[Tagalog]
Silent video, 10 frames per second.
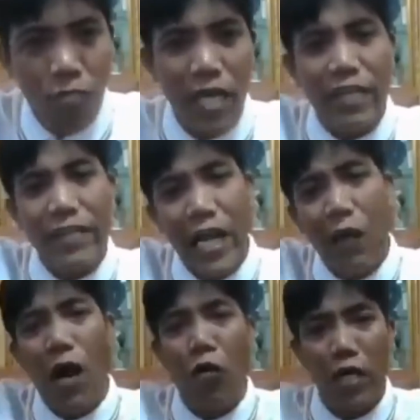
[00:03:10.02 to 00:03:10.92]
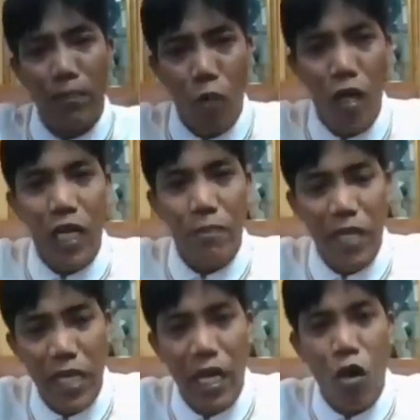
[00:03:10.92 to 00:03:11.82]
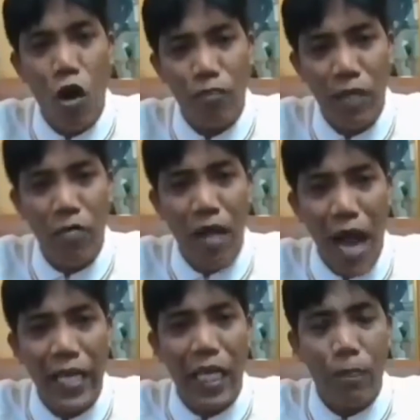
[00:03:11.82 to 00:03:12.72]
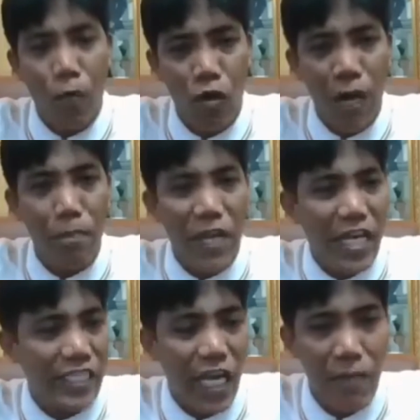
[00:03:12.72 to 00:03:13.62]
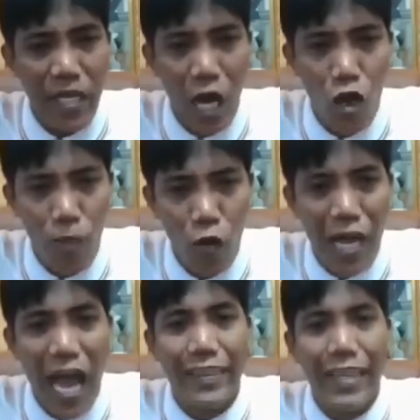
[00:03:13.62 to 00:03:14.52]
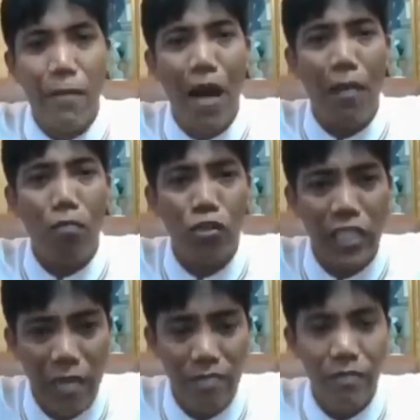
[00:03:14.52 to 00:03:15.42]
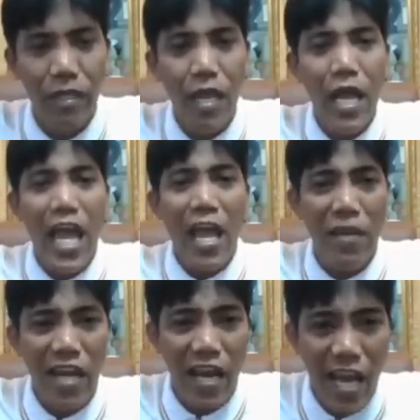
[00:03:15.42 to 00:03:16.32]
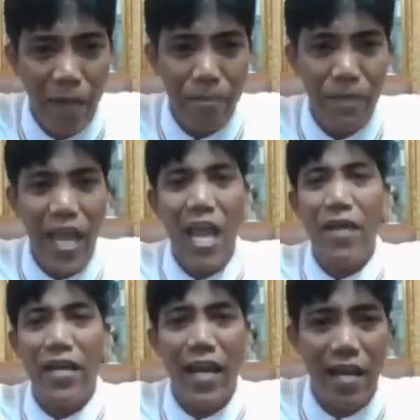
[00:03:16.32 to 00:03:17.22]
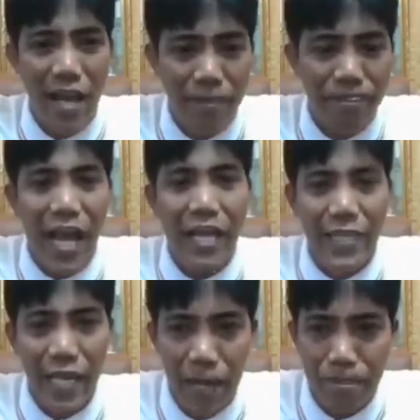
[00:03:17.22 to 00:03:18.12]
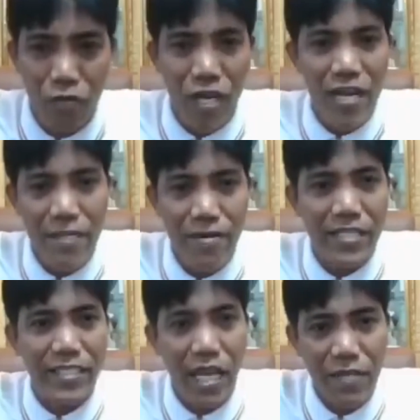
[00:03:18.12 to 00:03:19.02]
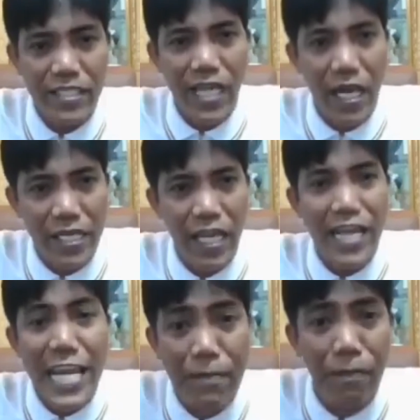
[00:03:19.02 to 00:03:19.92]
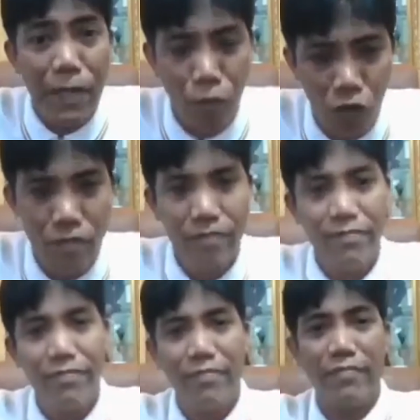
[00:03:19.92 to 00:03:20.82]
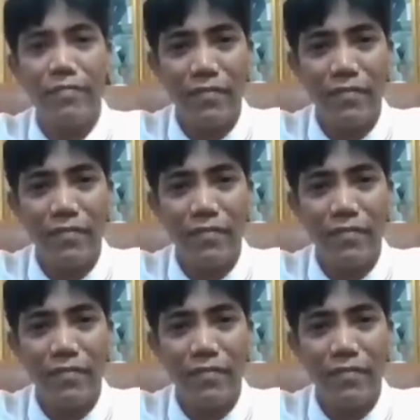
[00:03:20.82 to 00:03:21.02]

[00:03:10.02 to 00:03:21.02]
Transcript: Sa buong Maguindanao, ako rin po ang nagbigay ng Optimum Eye Care Program. Pinasalaminan ko po lahat ng mga Muslim. MNLF, MILF, nakatanggap po ng libreng salamin sa akin yan. Libre po.